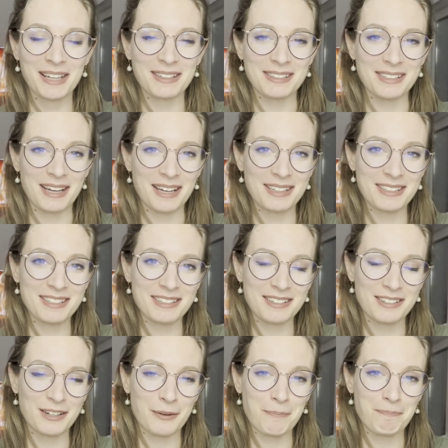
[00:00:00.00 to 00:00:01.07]
Das heißt,
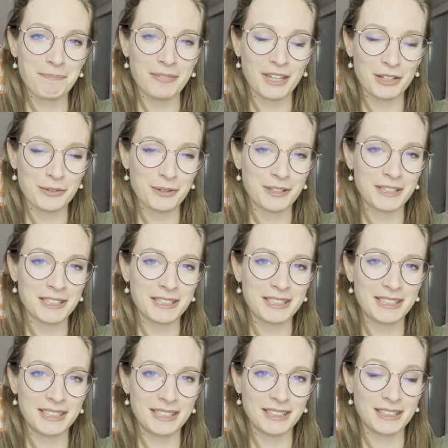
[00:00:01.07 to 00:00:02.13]
ähm,
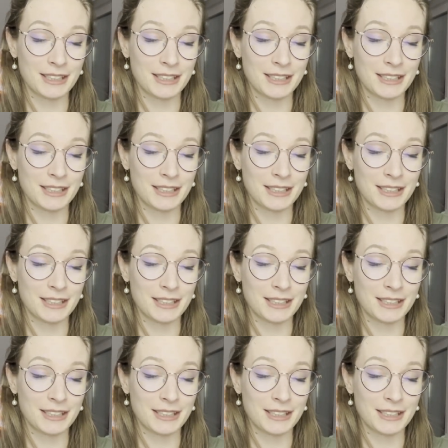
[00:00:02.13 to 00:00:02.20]
natürlich die,